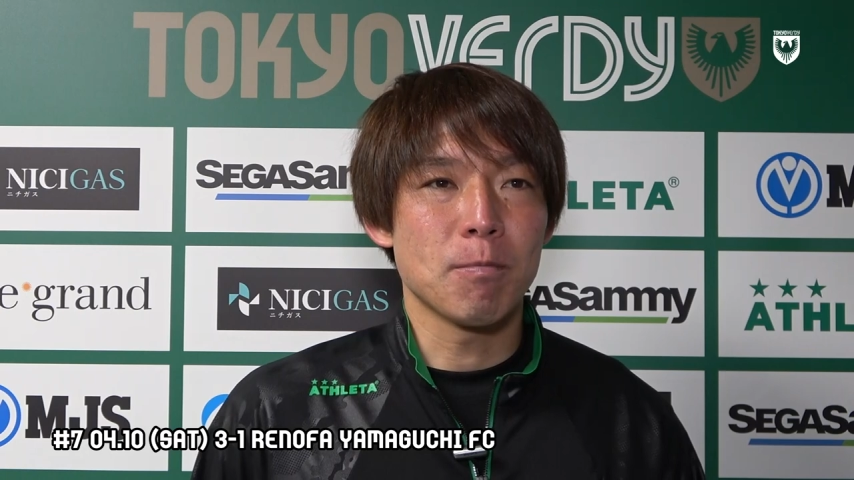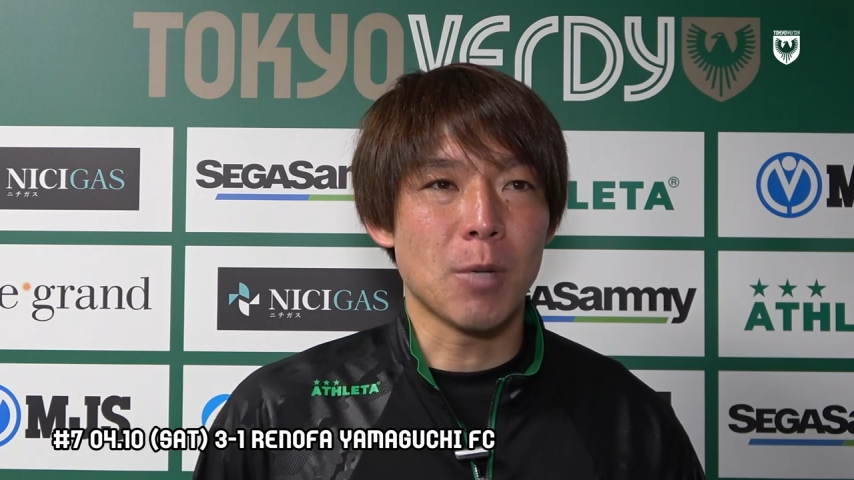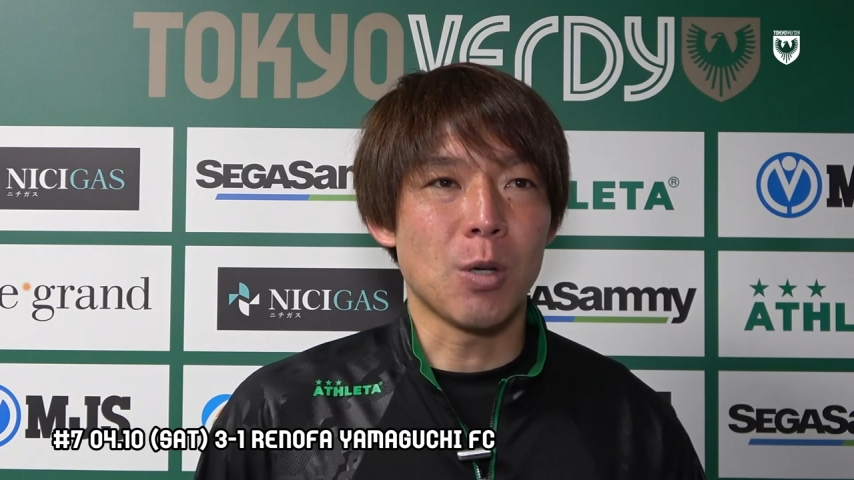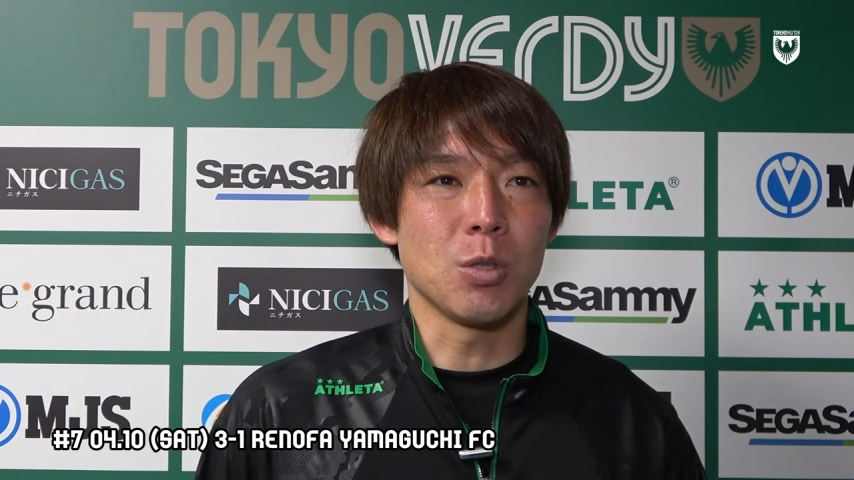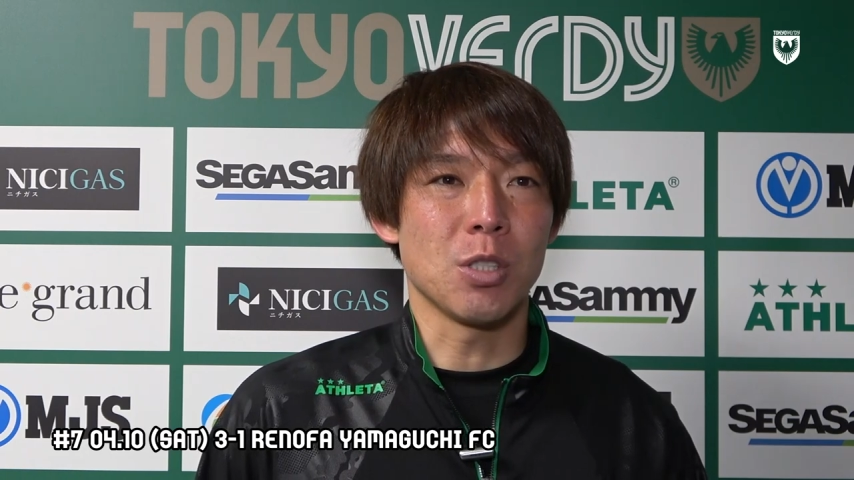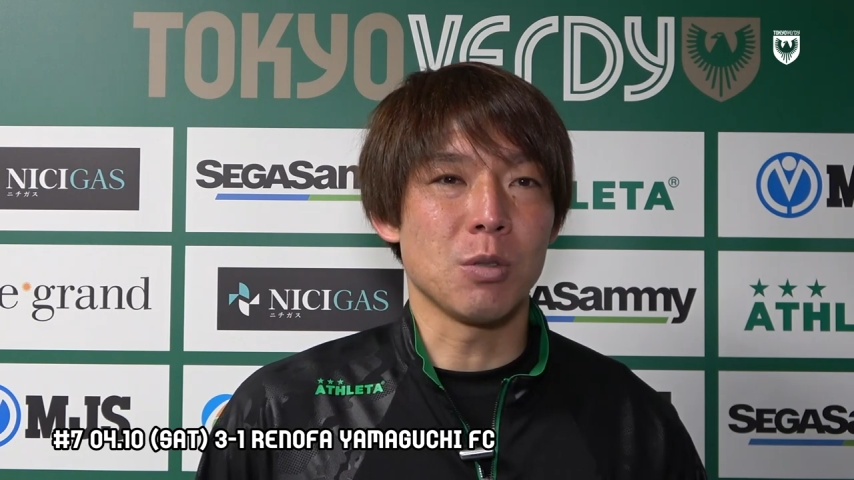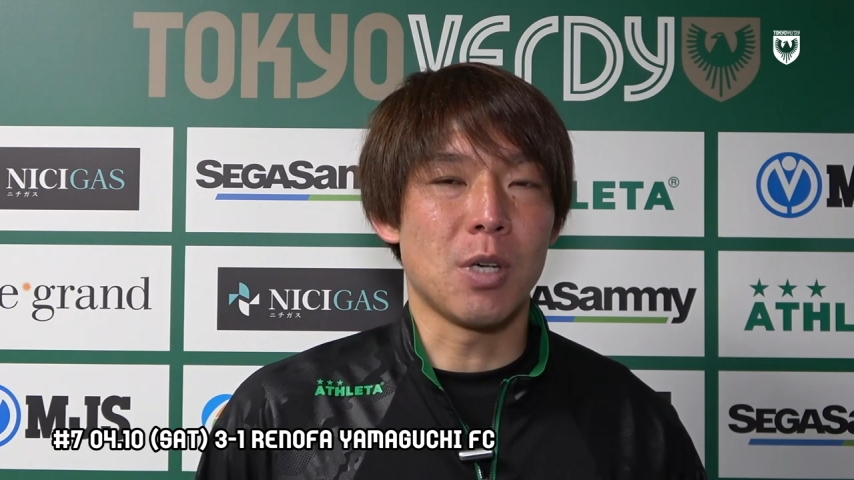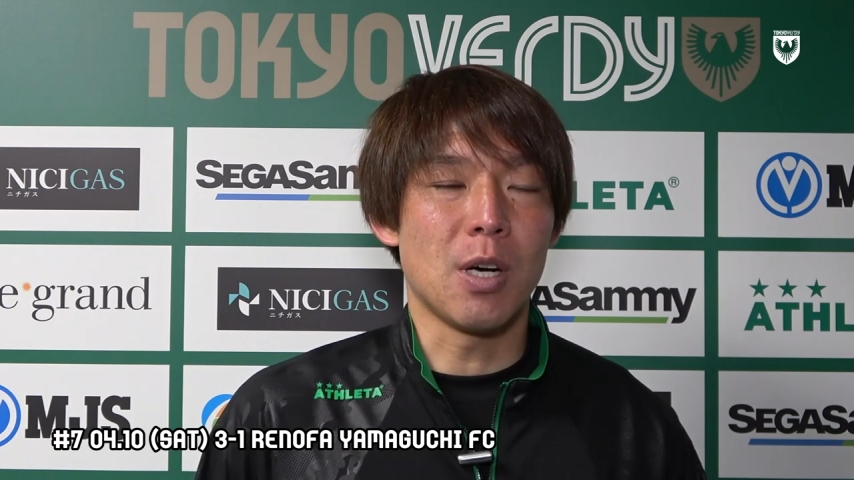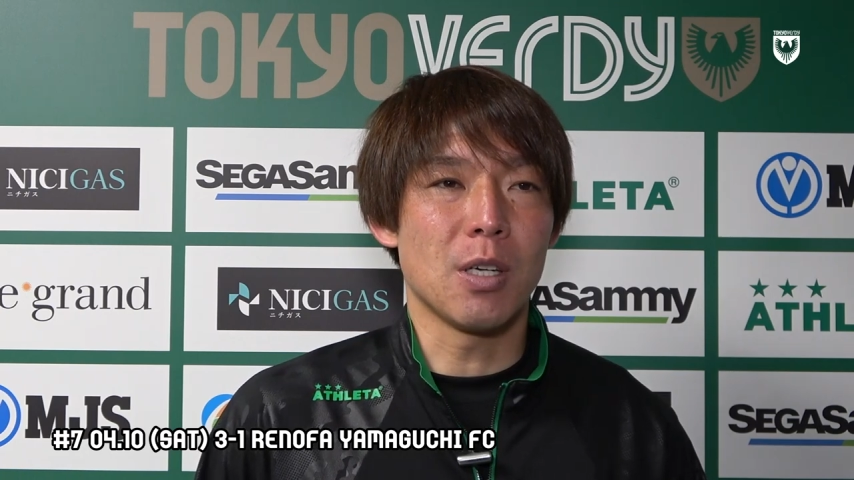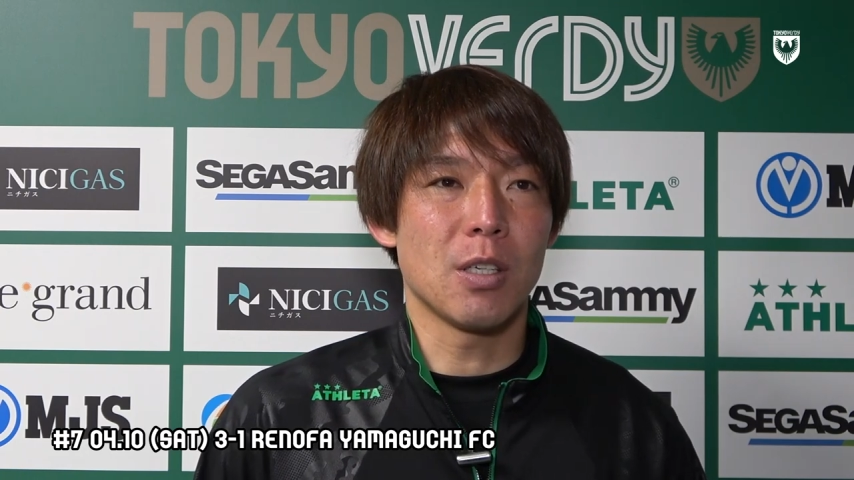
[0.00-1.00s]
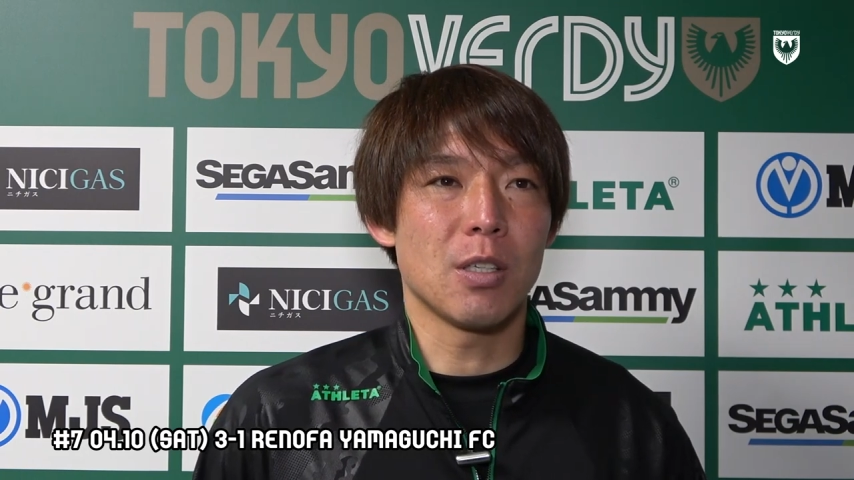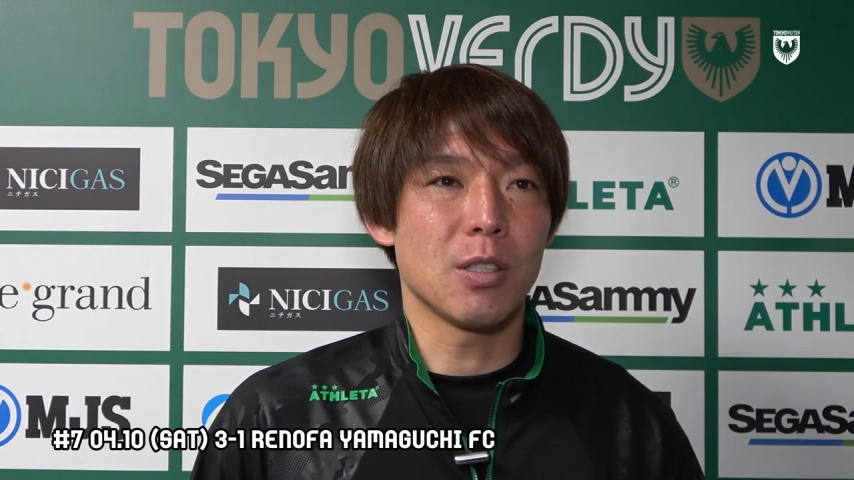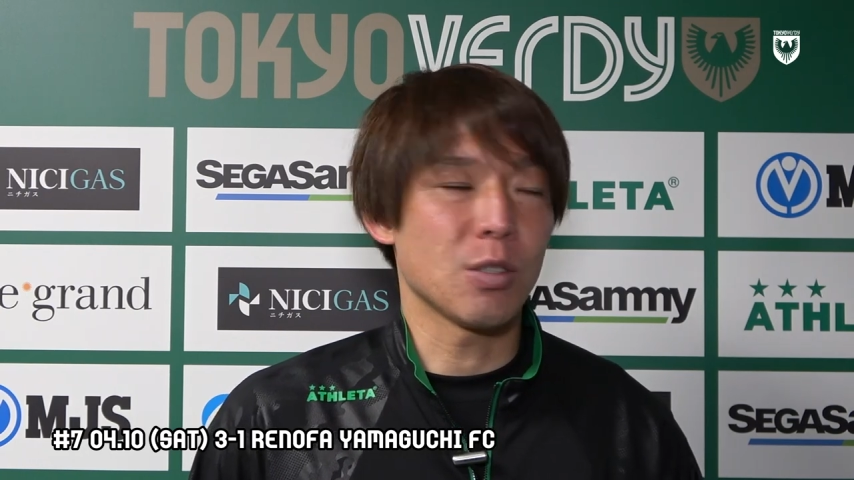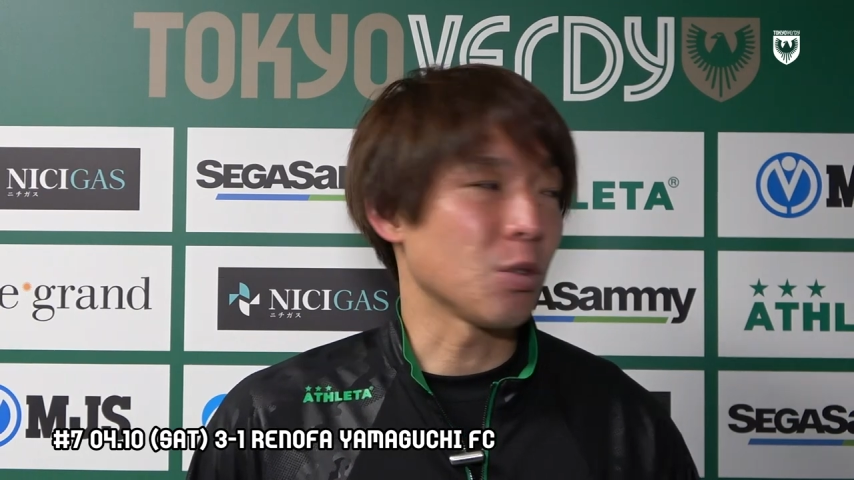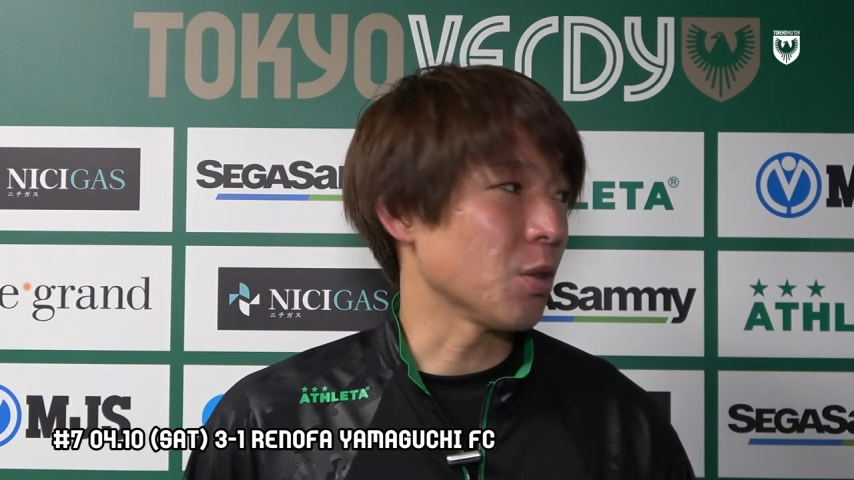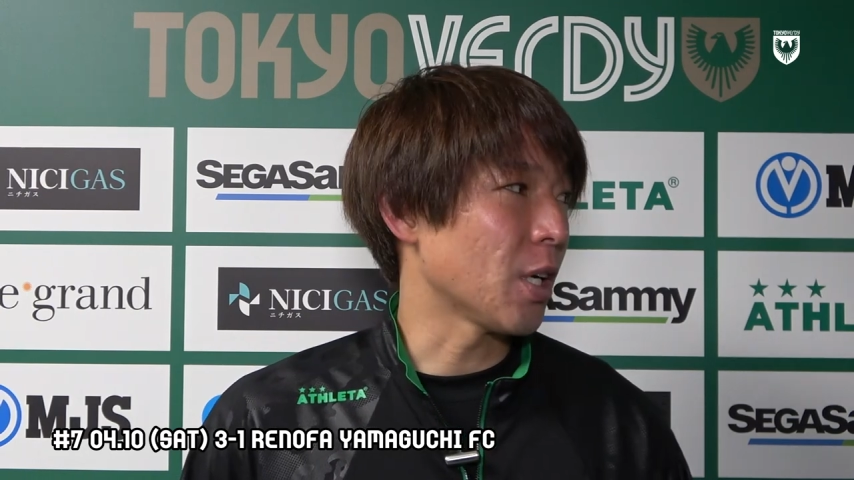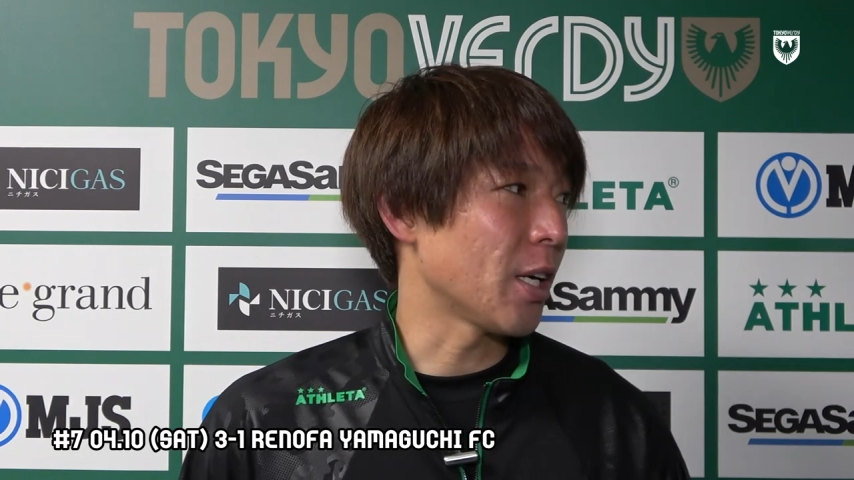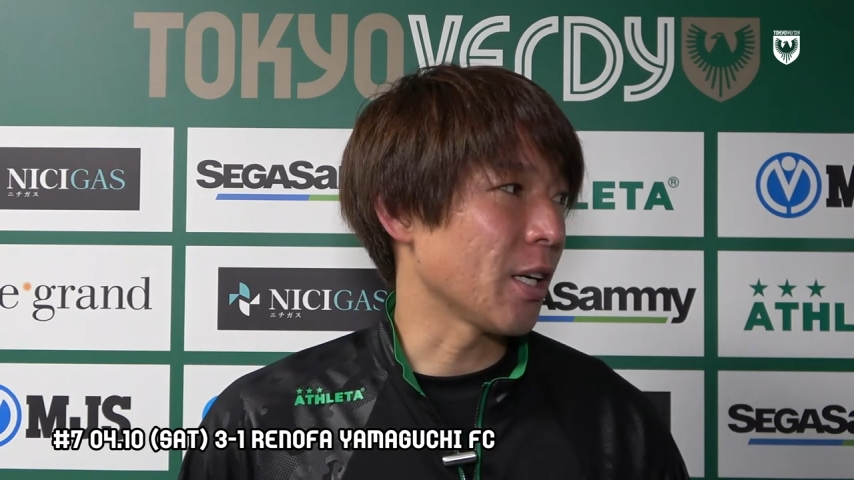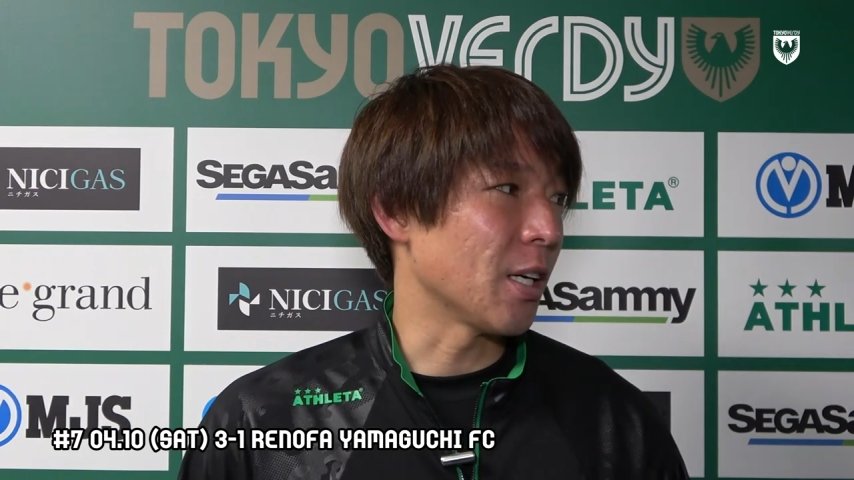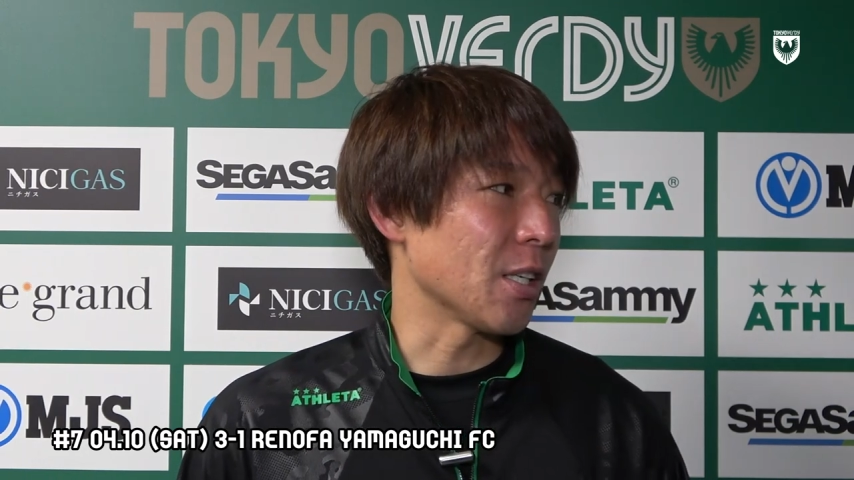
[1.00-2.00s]
まあ、今節はその
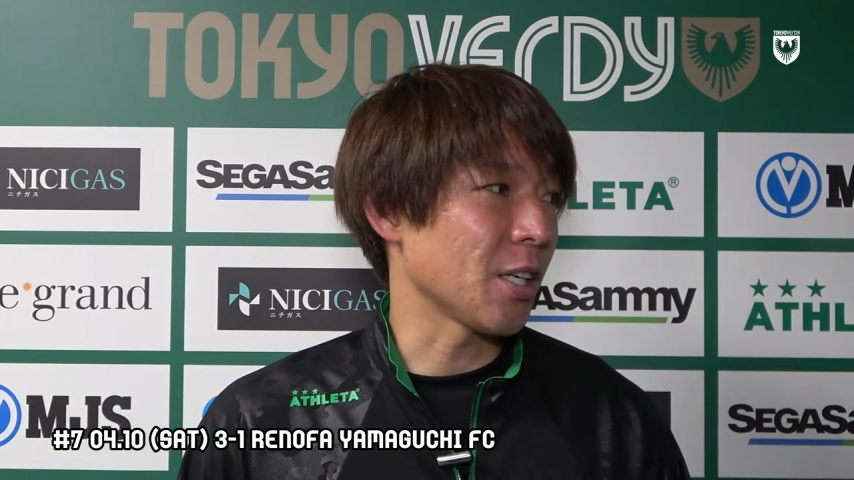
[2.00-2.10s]
流れが